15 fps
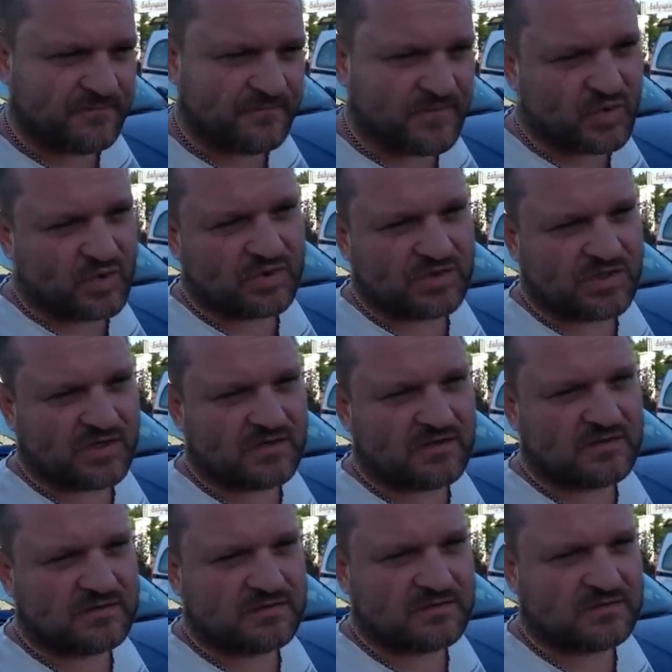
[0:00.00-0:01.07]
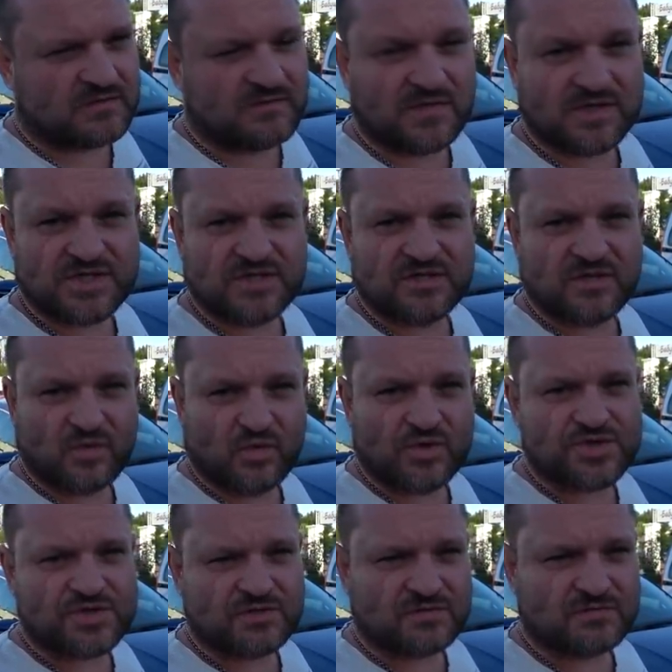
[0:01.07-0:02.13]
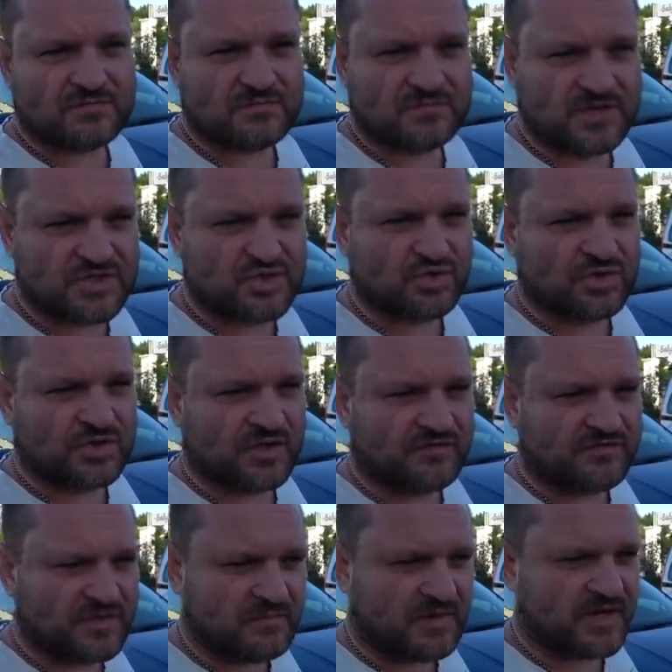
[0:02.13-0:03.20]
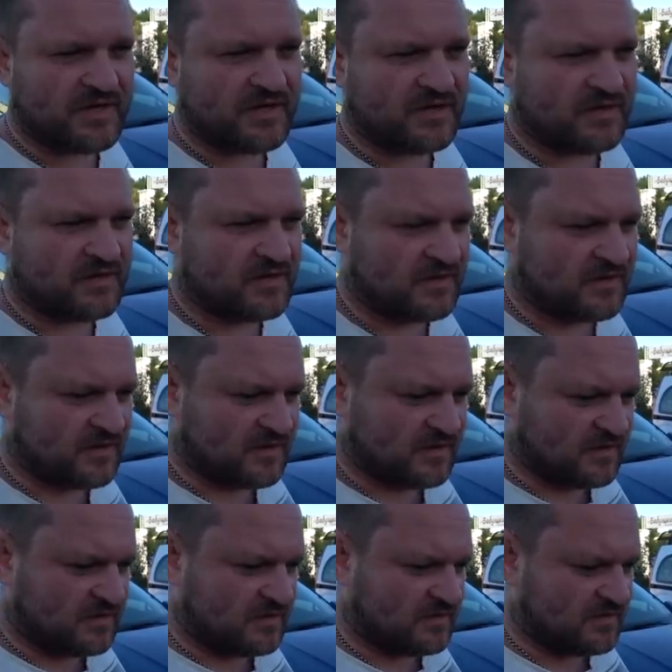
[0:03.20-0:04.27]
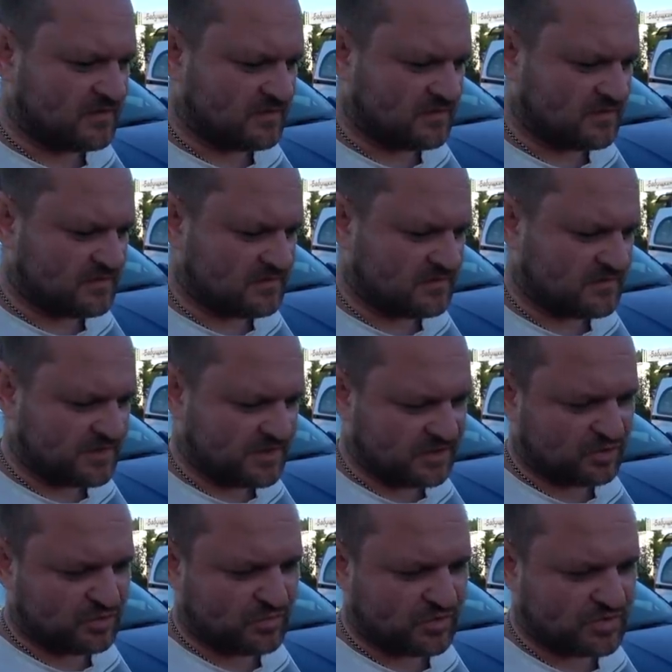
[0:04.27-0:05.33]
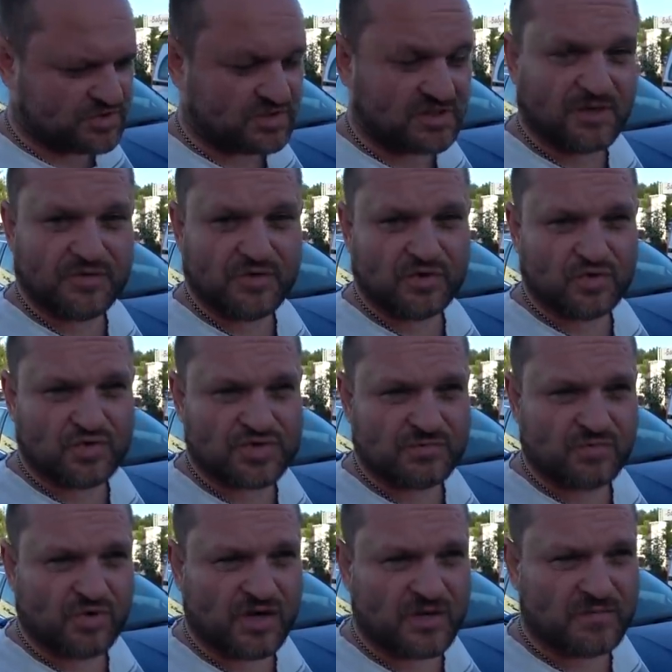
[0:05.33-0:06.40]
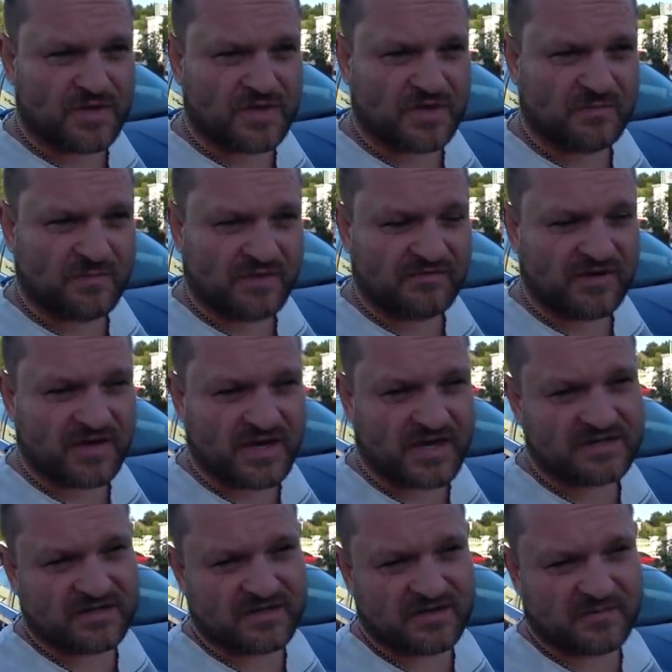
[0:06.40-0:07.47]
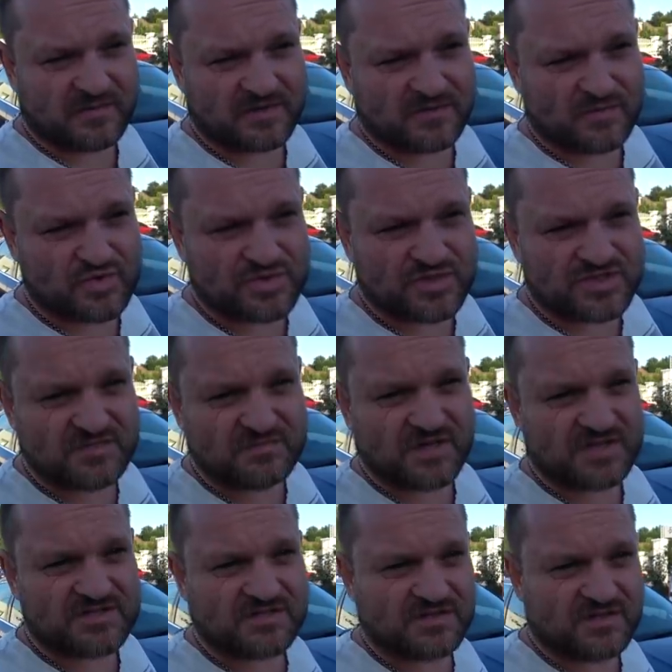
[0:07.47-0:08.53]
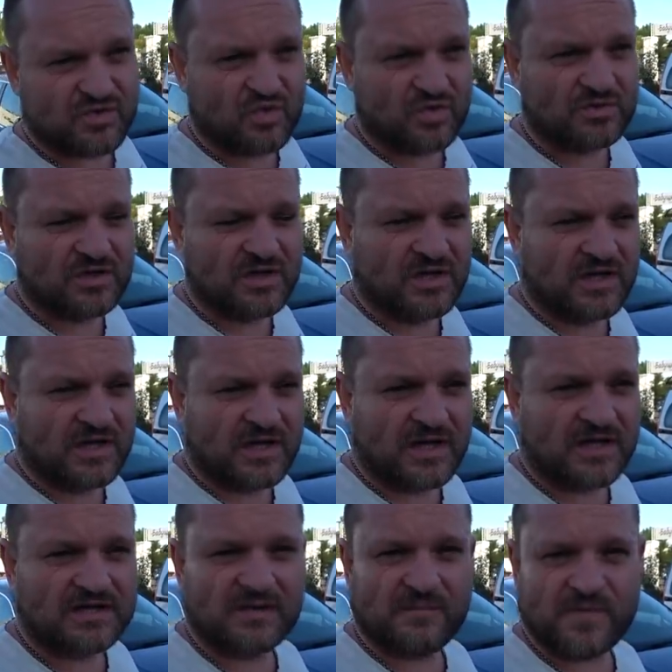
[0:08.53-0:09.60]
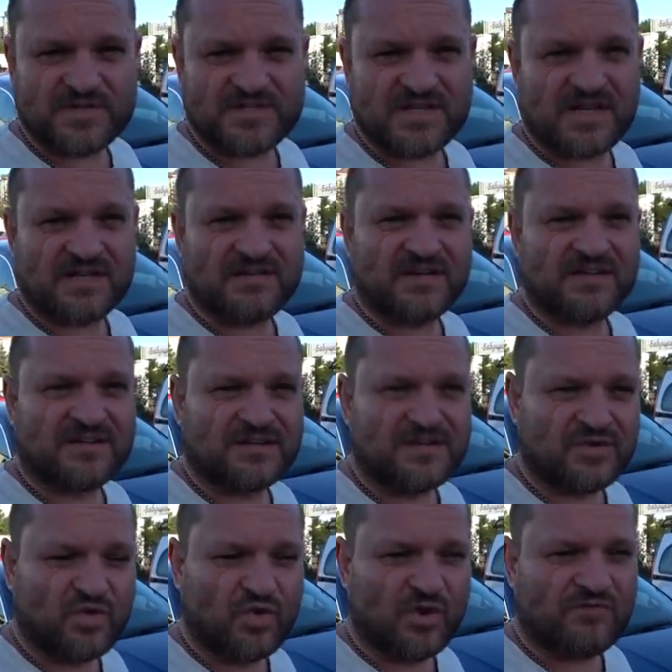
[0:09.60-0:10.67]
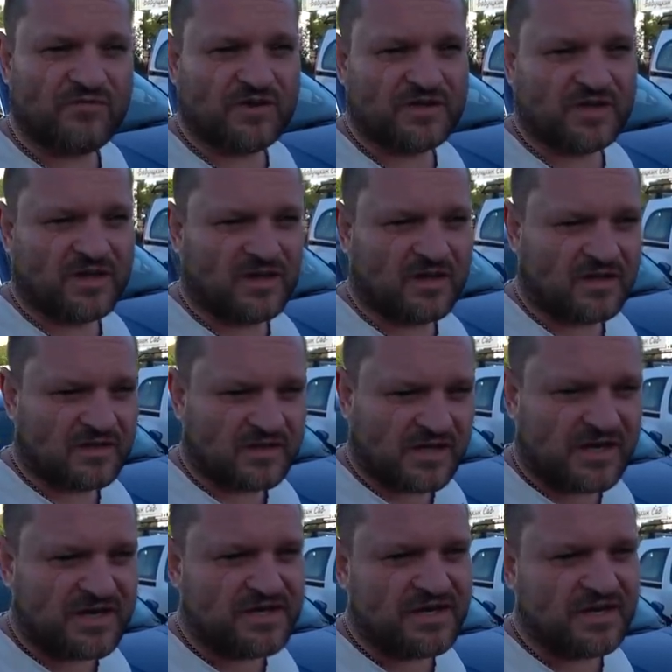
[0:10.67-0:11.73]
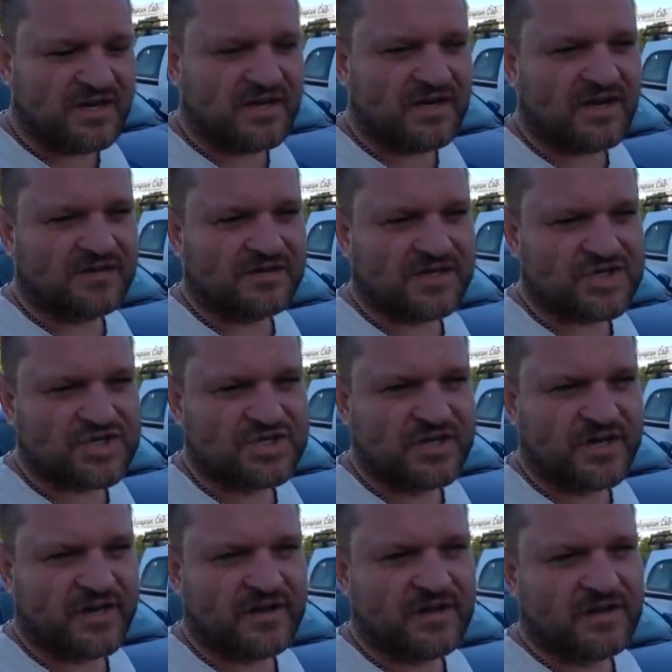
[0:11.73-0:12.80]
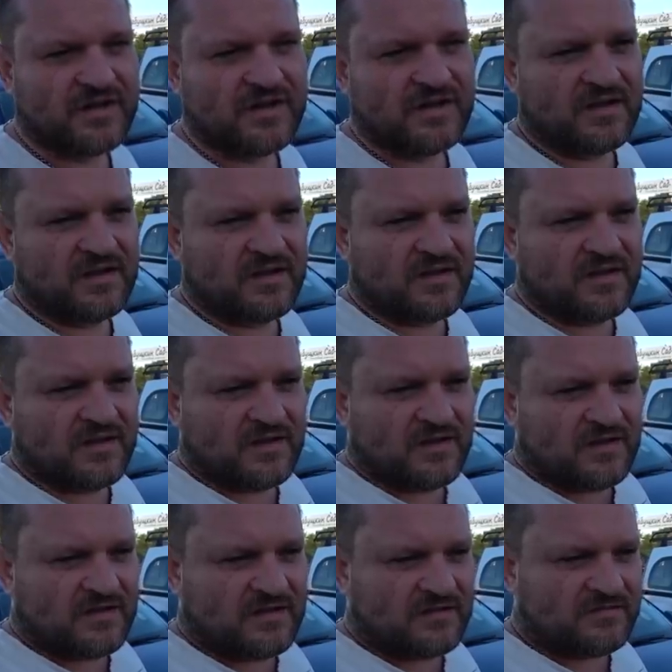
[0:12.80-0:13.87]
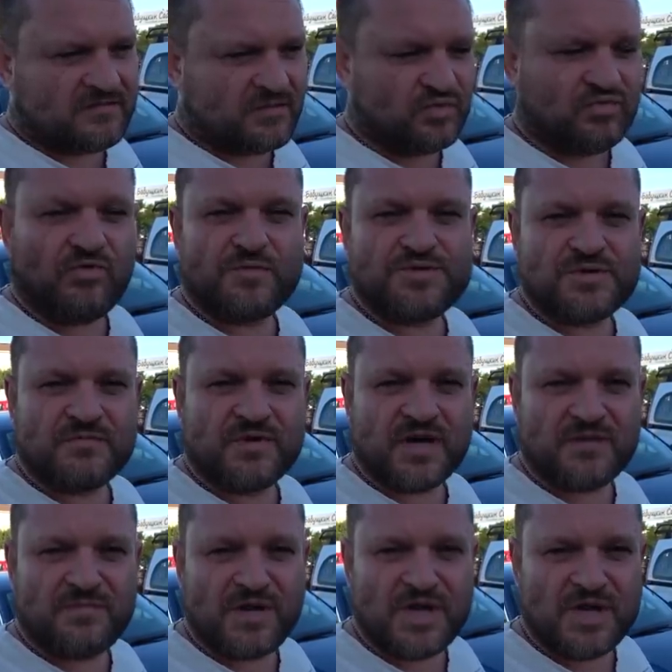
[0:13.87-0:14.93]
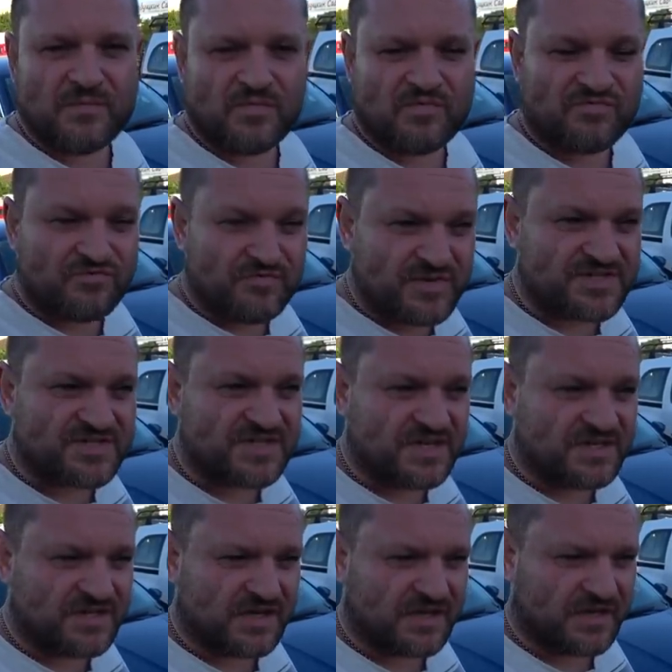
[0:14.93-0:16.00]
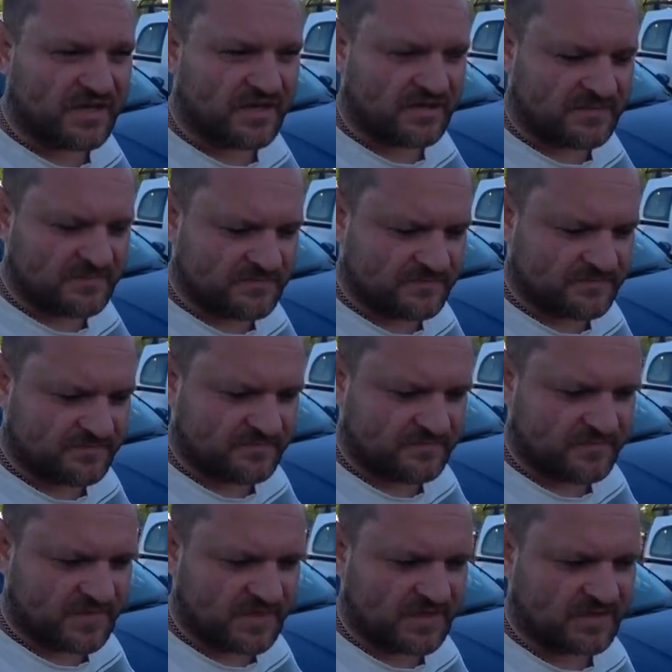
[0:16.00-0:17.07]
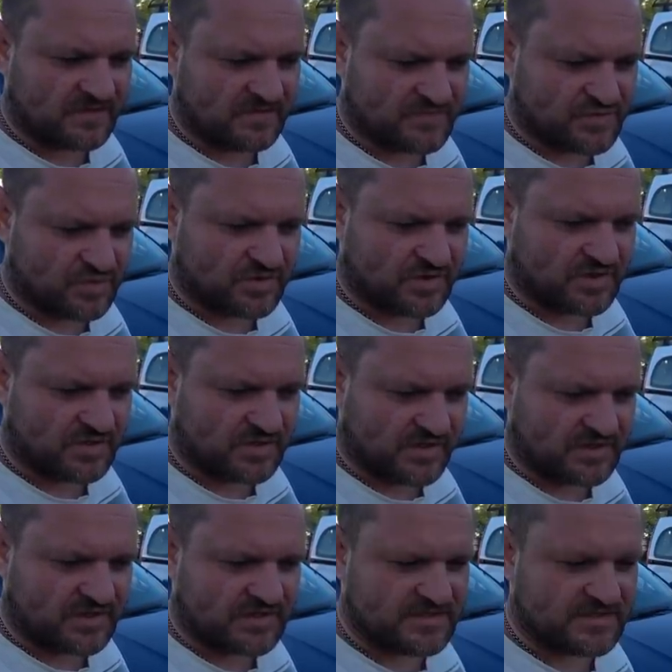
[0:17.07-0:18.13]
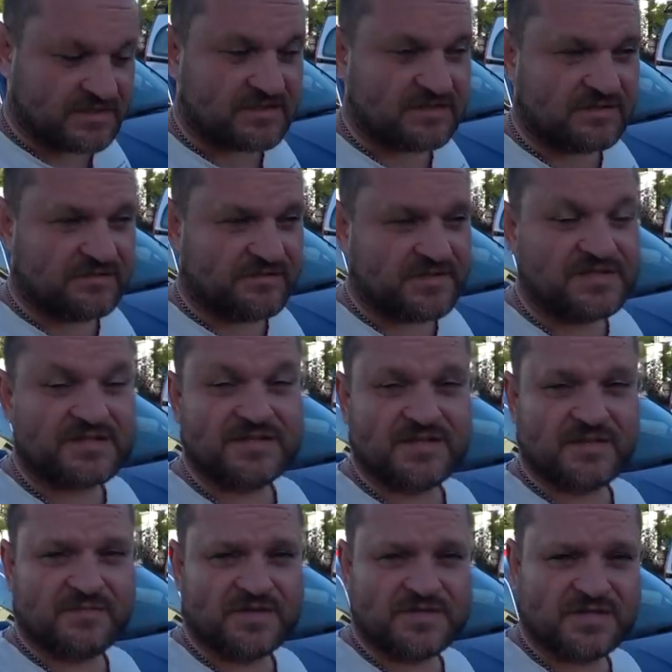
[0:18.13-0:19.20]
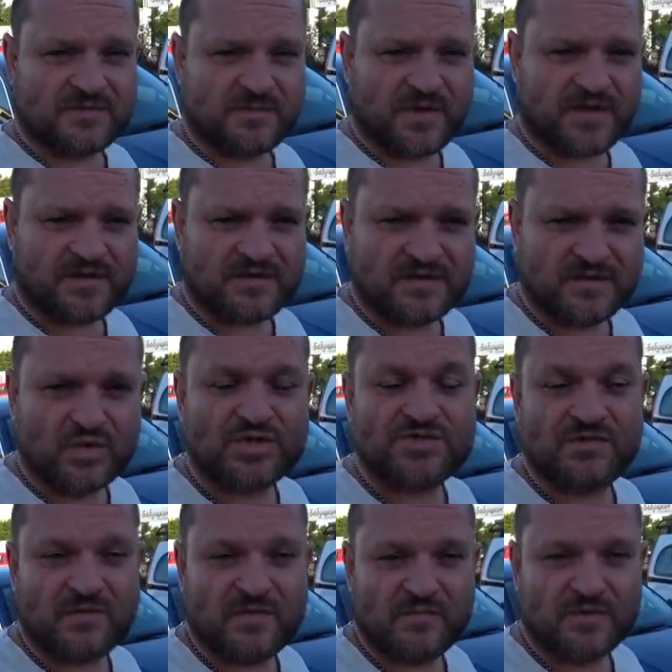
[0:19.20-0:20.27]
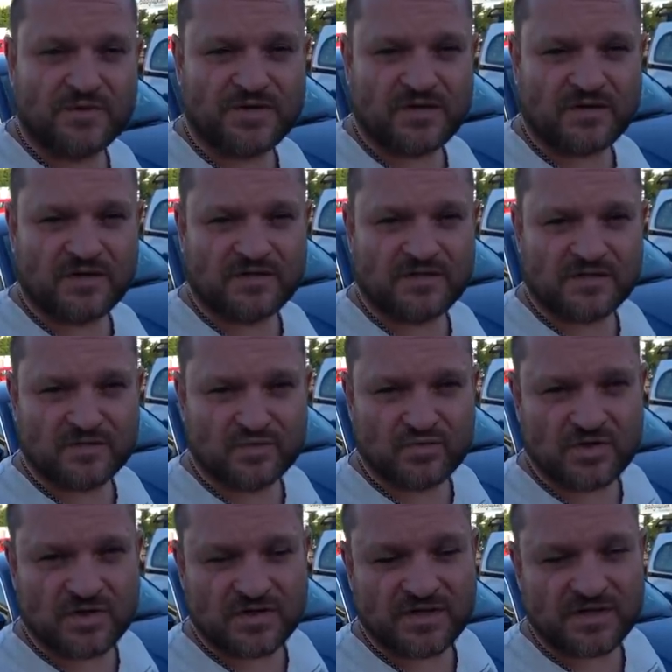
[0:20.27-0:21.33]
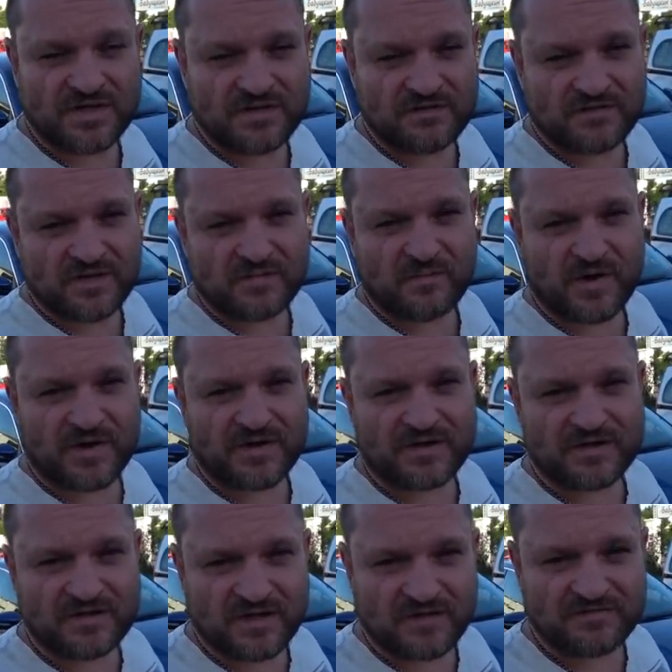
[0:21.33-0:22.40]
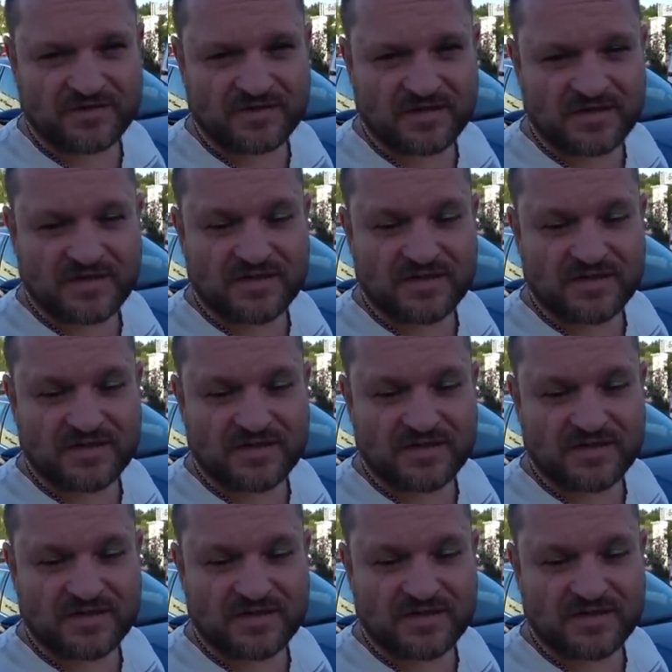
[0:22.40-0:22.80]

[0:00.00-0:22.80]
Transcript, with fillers: Но так, машина очень достойная внимания. Э, я думаю, цена у нее тоже более-менее привлекательная, потому что 17 год – это Passat, это не Golf, она длиннее, она шире, ну, в общем, как минимум вместительней. И это все-таки 13 275. Ну, а с вами был Николай Тарануха, Киев, компания «Динавто».